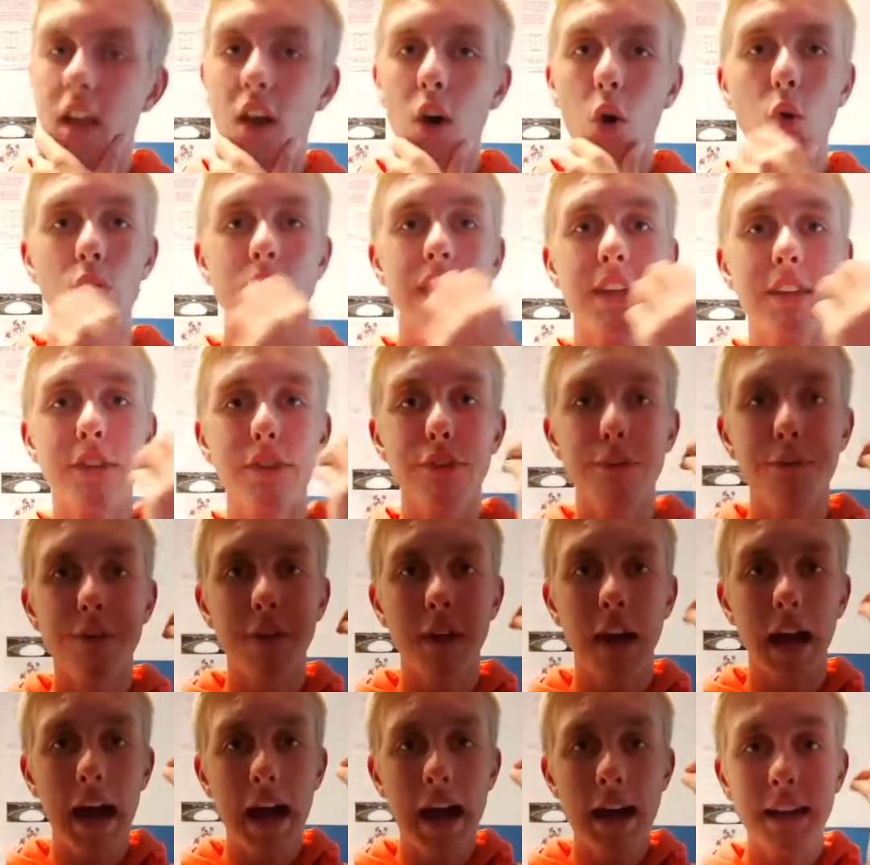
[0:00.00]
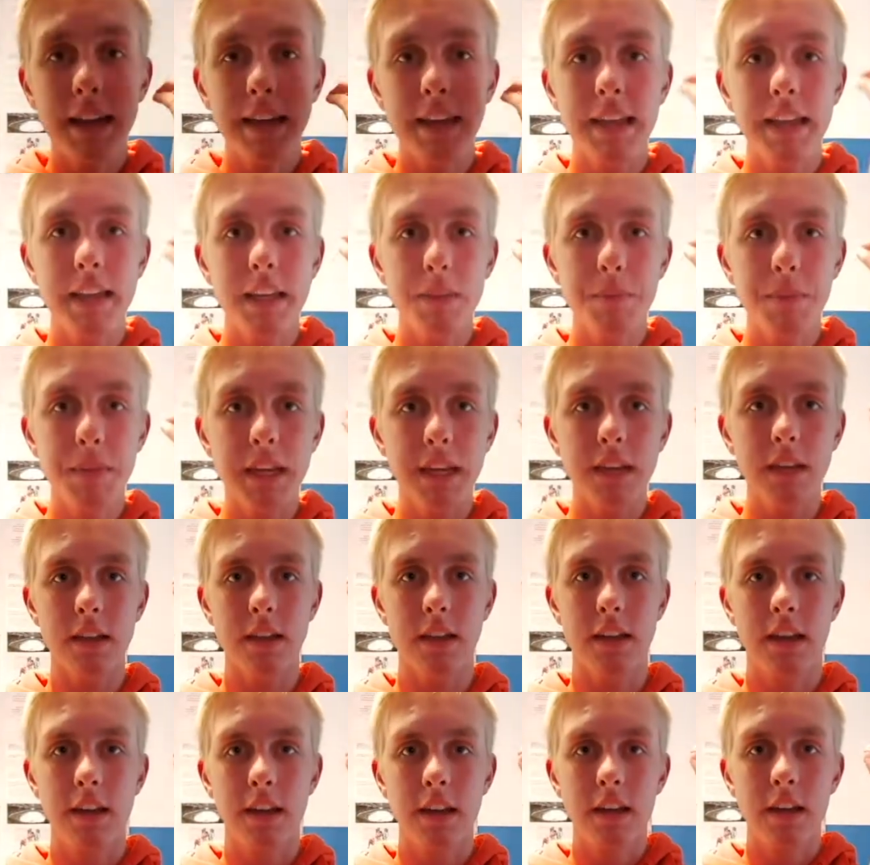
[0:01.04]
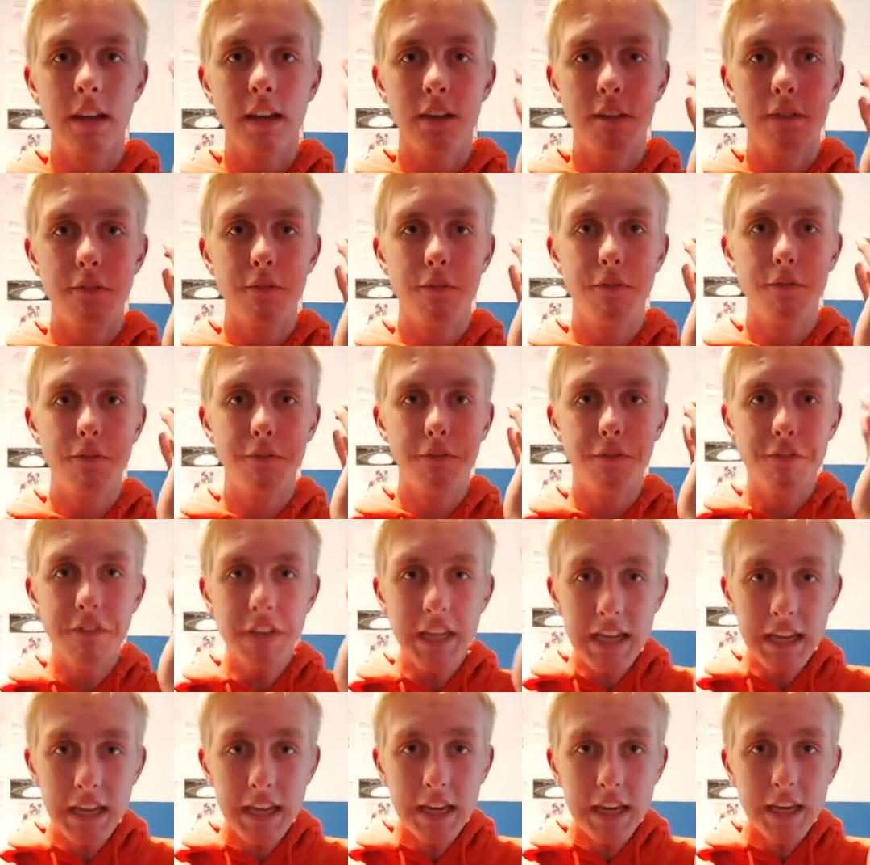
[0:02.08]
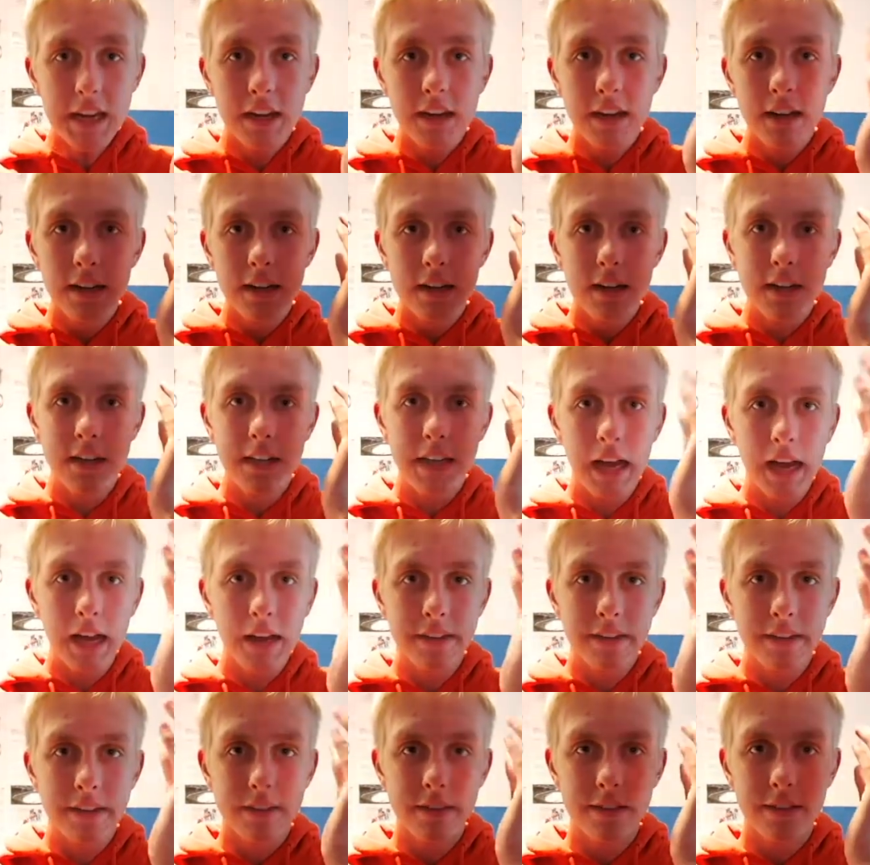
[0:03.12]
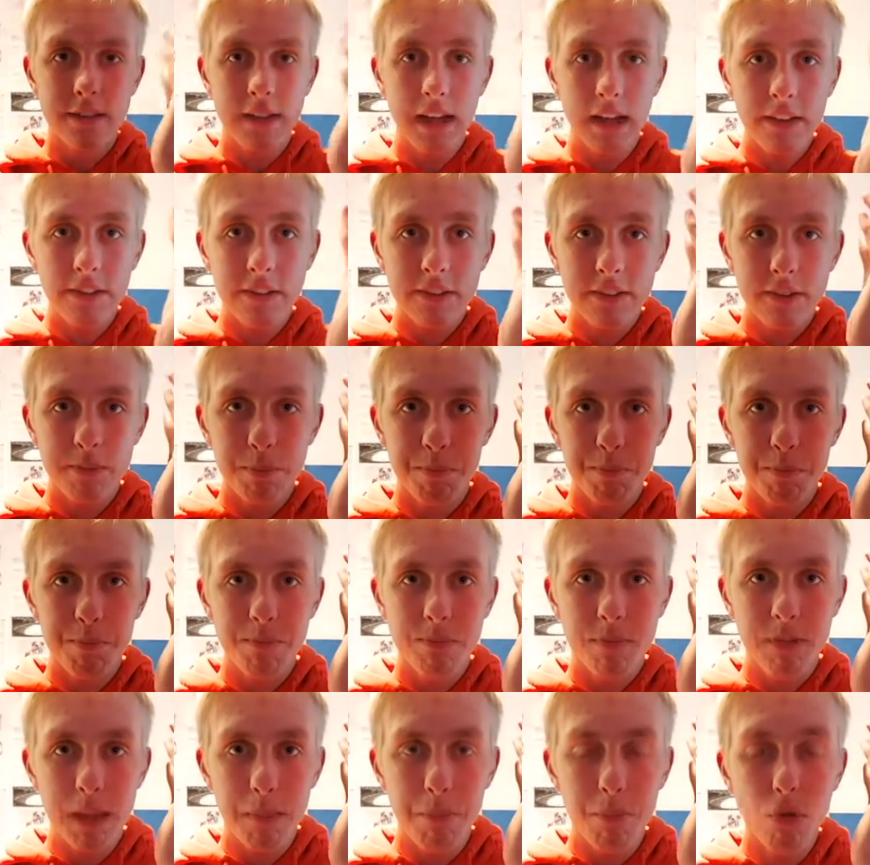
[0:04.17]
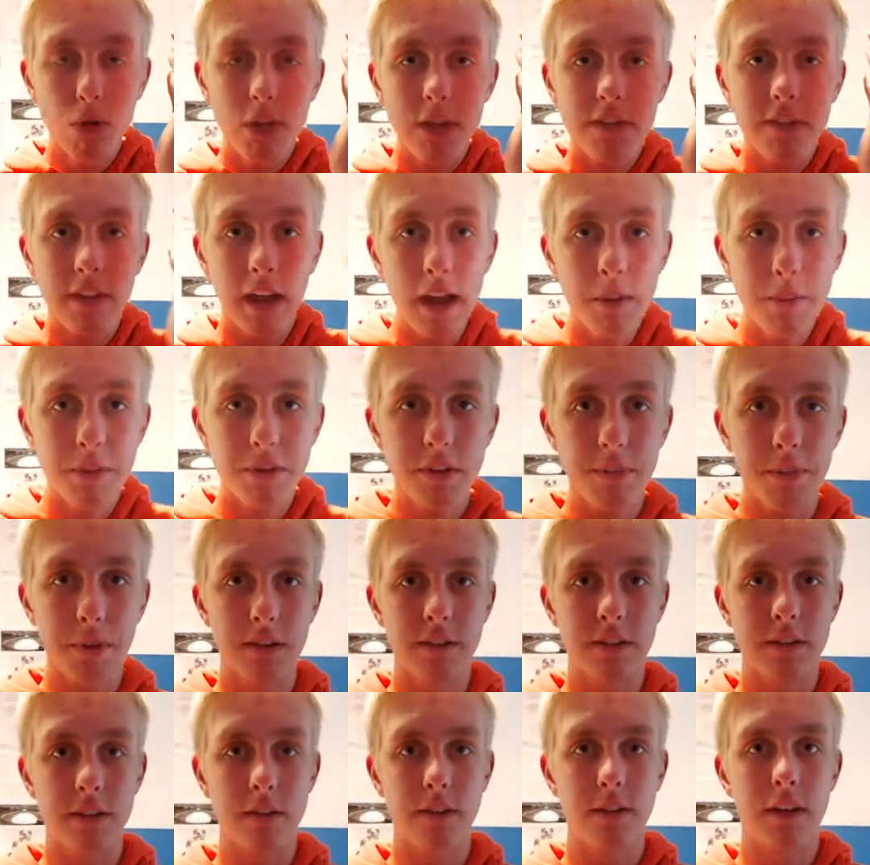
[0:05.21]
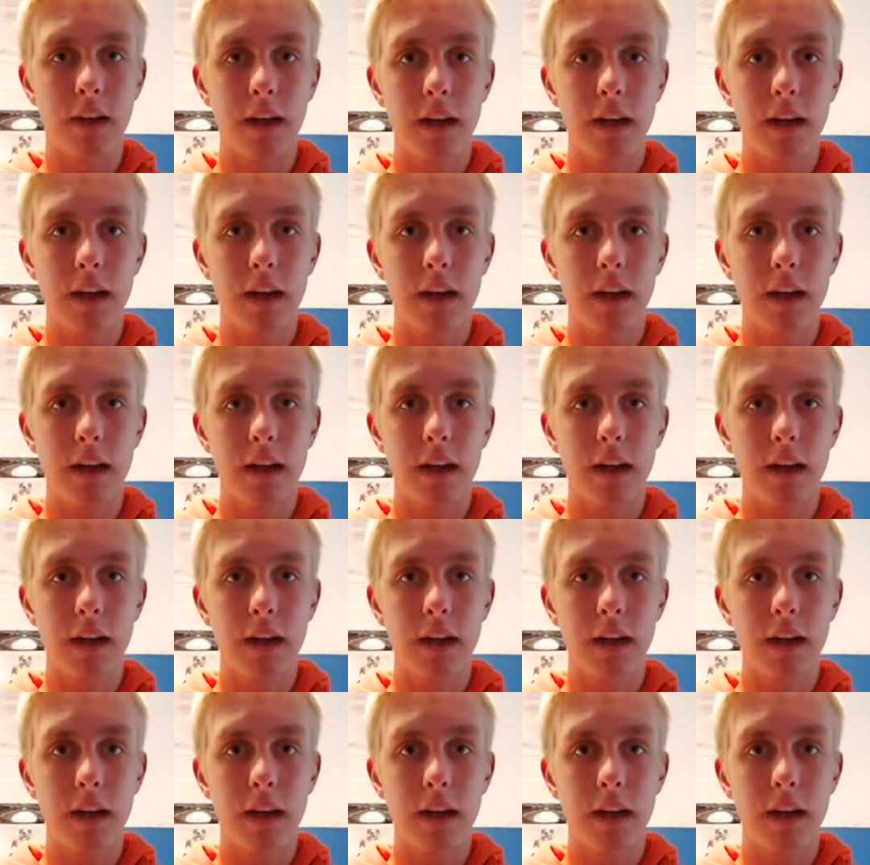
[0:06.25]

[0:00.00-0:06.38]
Und jetzt frage ich mich, wie kann das der Polizei bitte passieren?